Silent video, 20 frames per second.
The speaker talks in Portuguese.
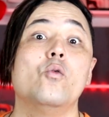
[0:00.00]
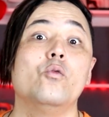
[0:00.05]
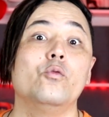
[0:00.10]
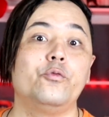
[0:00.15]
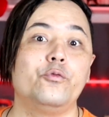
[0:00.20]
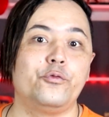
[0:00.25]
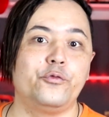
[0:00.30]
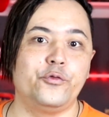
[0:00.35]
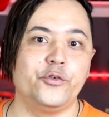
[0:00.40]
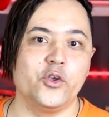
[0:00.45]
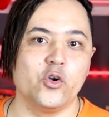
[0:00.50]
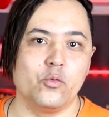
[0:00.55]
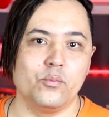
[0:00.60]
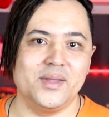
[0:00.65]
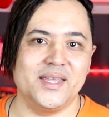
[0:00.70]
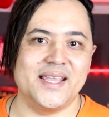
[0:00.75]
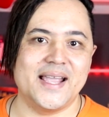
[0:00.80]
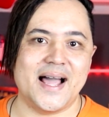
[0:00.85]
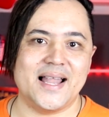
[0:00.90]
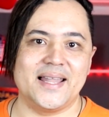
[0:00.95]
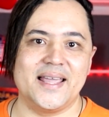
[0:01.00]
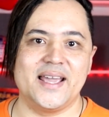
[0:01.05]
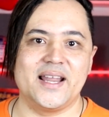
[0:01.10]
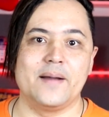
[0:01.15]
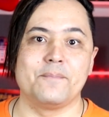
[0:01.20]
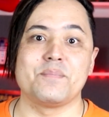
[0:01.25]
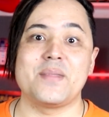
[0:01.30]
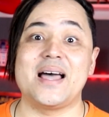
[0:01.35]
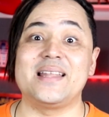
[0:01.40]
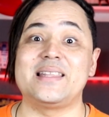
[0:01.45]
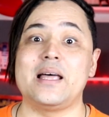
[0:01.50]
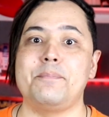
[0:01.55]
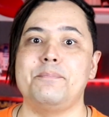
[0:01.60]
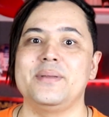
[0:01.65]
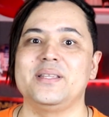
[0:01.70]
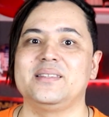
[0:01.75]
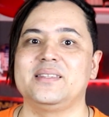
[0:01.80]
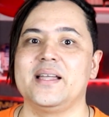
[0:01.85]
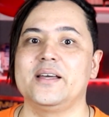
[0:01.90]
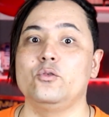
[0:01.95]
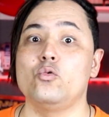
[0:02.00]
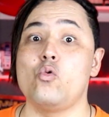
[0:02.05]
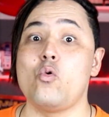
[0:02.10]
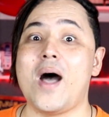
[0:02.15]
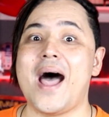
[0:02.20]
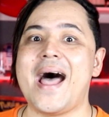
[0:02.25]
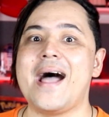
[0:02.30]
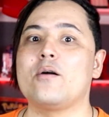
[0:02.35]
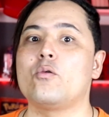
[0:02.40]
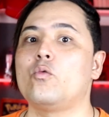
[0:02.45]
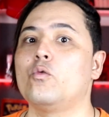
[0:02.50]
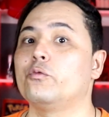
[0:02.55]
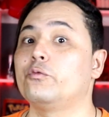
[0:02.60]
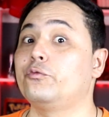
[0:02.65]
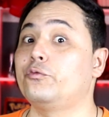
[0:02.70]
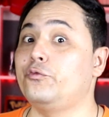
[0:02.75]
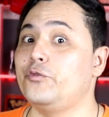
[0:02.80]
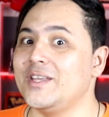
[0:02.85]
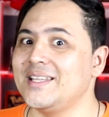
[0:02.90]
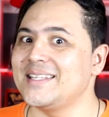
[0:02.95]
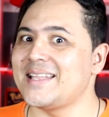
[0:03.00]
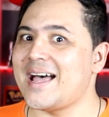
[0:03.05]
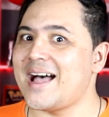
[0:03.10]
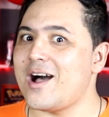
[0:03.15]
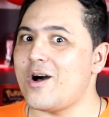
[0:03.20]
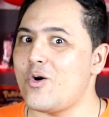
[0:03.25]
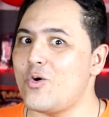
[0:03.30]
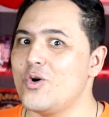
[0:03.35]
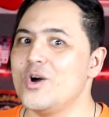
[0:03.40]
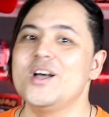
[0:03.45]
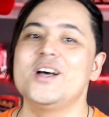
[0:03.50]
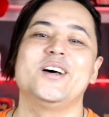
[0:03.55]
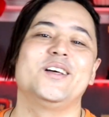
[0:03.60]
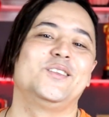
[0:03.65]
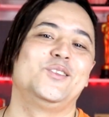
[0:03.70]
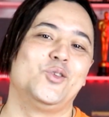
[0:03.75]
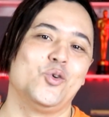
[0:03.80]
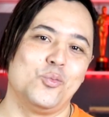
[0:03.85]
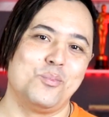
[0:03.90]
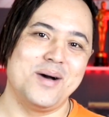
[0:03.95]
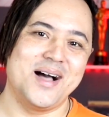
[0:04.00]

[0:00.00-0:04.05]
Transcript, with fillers: um filme, galera, adaptando o arco final do